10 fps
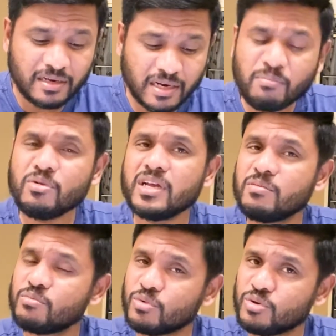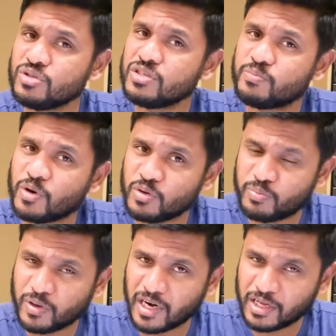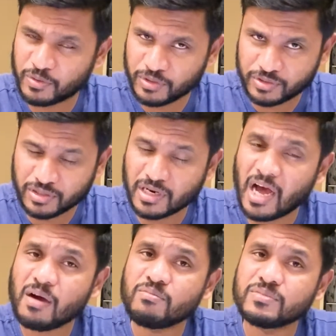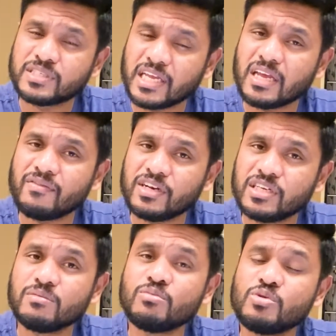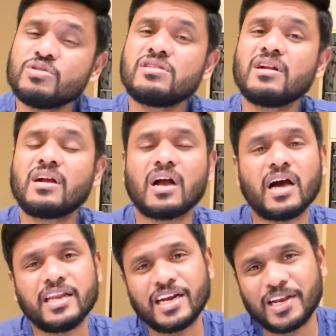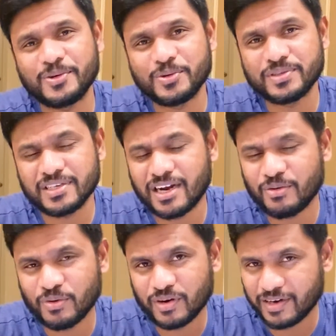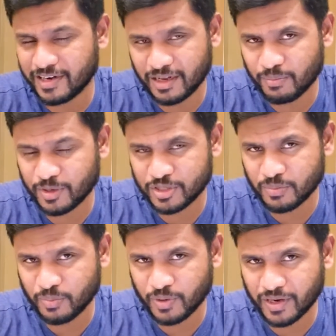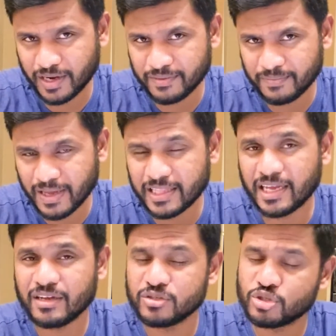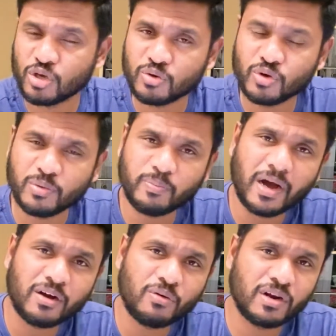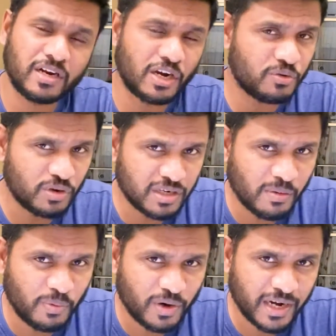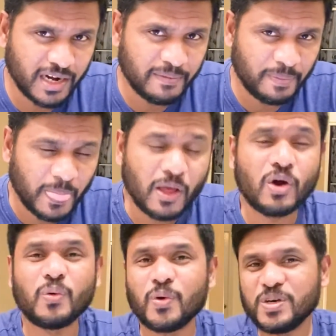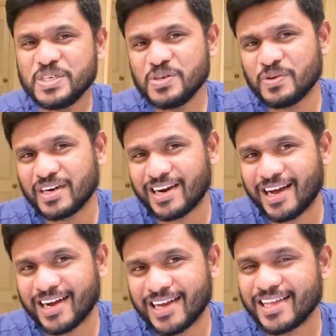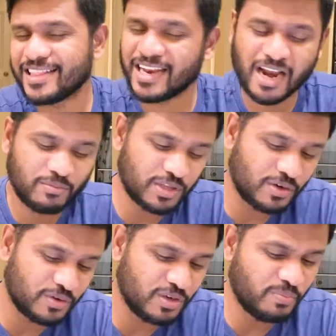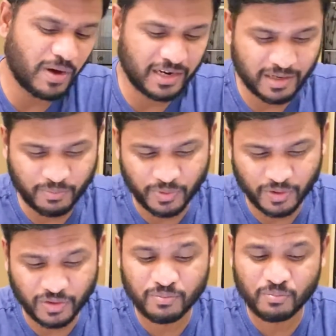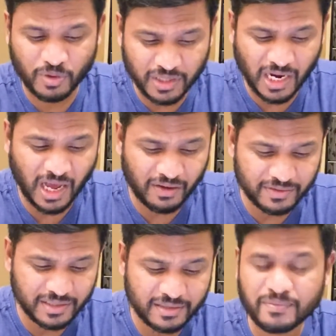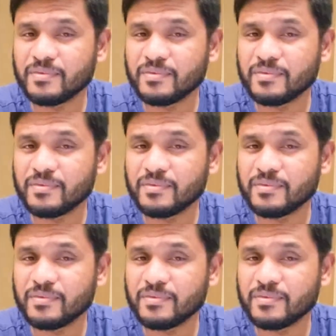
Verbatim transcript: நம்முடைய மூன்று பொறுப்புகளை குறித்து நாம் செய்ய வேண்டிய மூன்று காரியங்களை குறித்து நான் உங்களுடன் இன்றைக்கு பேச போகிறேன் அதை குறிப்பாக உங்களுக்கு நான் கொடுக்க போகிறேன் ஒன்று ஒன்றாக இந்த நாள் முதல் கொண்டு பார்க்க போகிறோம் முதலாவது